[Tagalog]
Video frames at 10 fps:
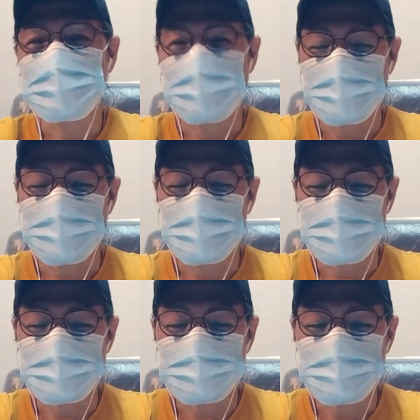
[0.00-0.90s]
yun nga, kaya
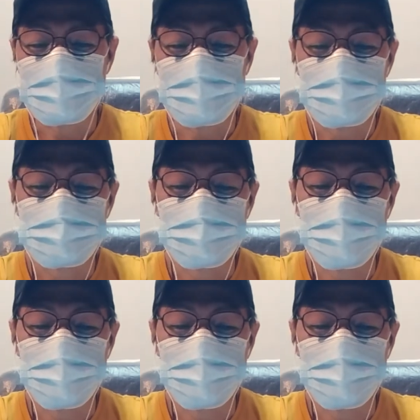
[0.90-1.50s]
ang tanong natin,